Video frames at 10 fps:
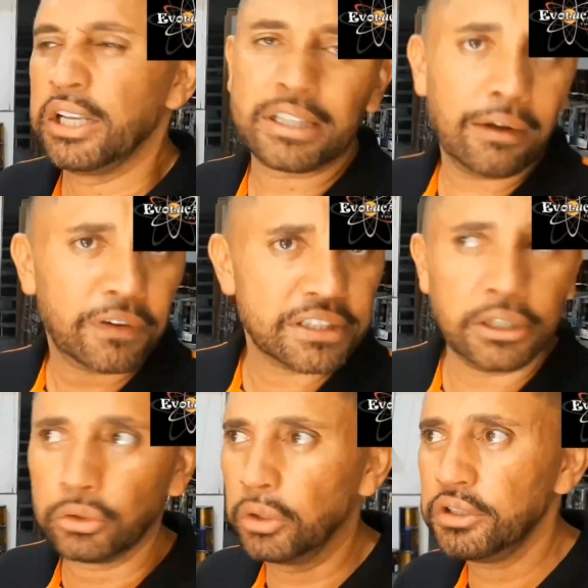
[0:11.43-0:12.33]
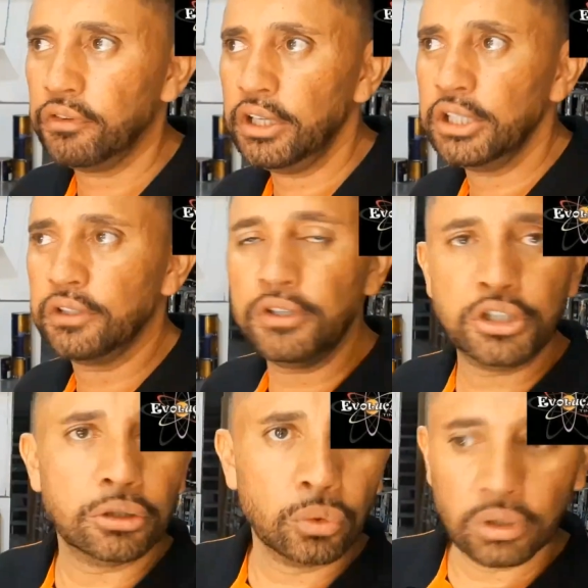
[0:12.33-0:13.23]
Tá. Está fazendo em torno de 20,
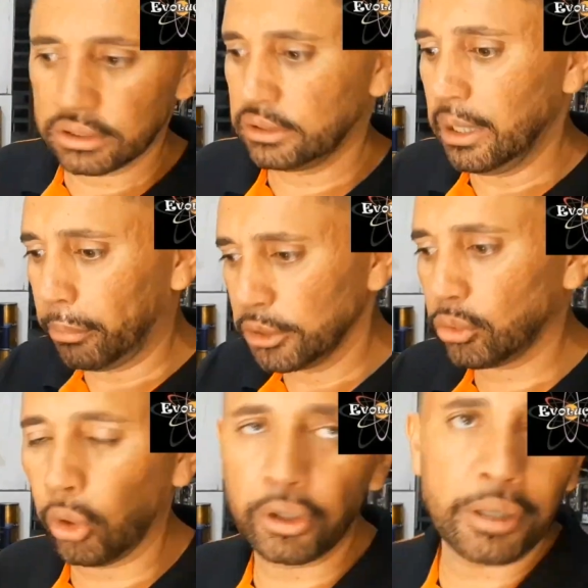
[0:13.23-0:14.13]
22. Depois que o